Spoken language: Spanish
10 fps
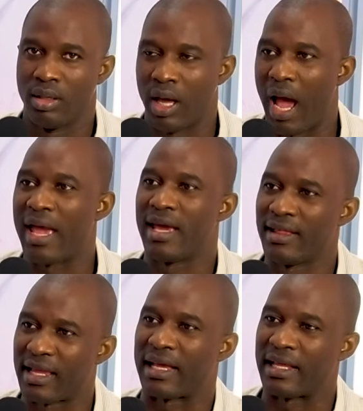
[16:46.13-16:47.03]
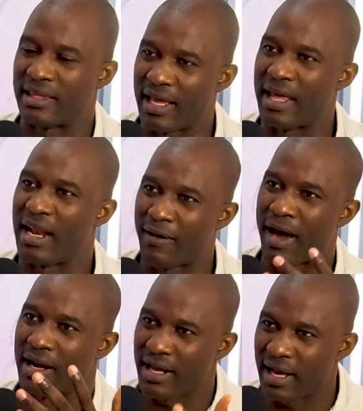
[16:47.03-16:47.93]
Hay gente que tiene la
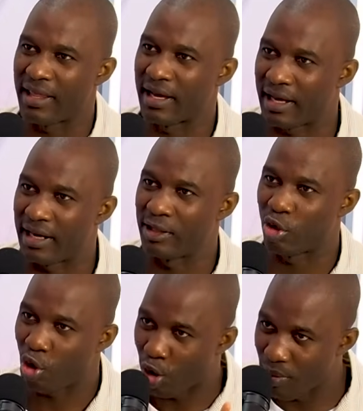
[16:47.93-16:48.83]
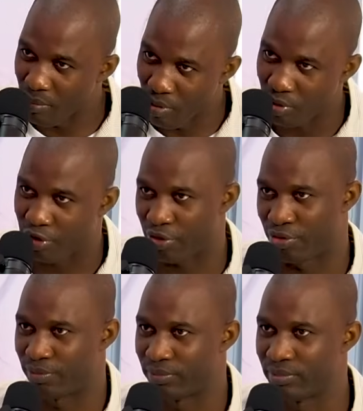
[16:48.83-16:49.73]
barriga de Cristo, comen mucho,
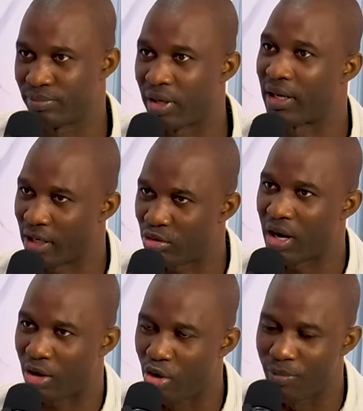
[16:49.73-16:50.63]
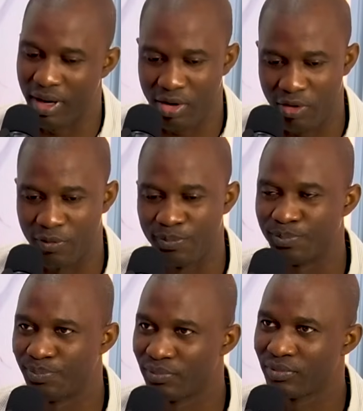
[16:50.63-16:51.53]
porque Cristo era comelón.
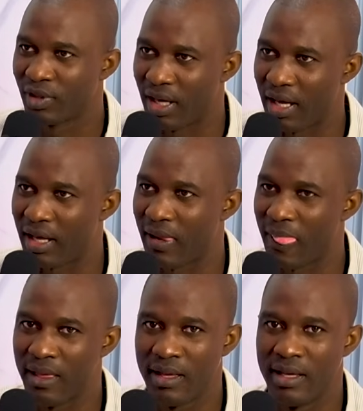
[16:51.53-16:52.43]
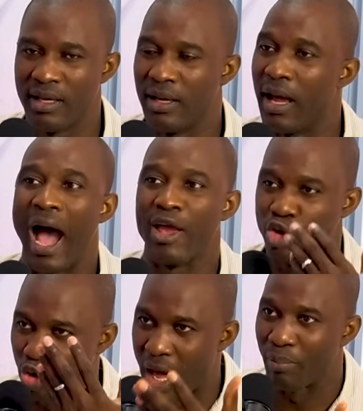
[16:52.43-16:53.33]
¿Eh?
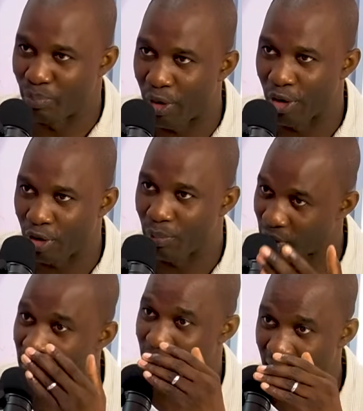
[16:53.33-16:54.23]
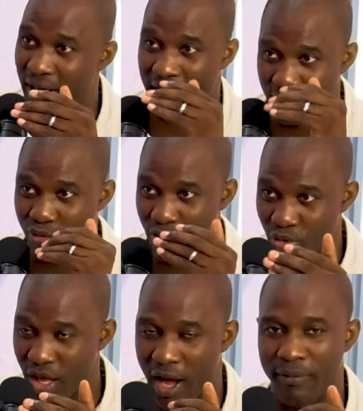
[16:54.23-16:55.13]
Ayunan poco, porque mira que Cristo
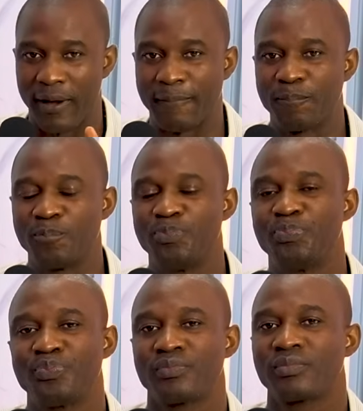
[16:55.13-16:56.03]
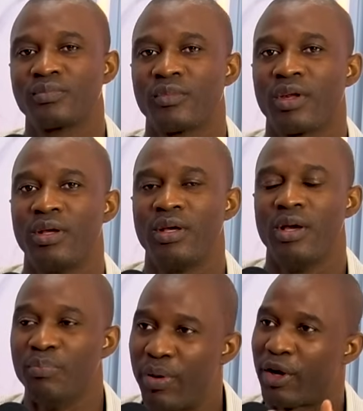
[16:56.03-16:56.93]
ayunaba.
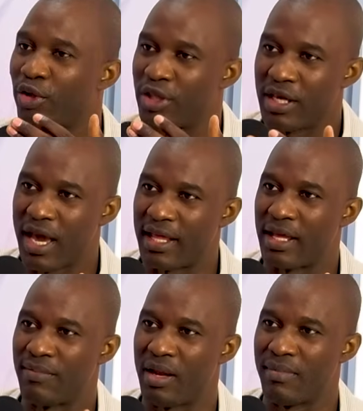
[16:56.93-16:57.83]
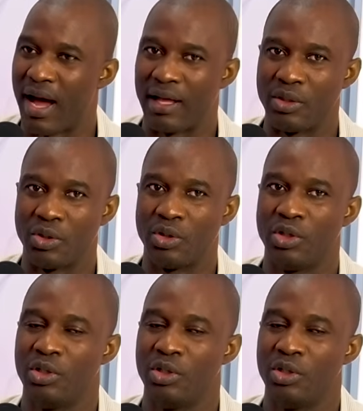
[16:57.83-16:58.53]
Pero tienen, mi hermano,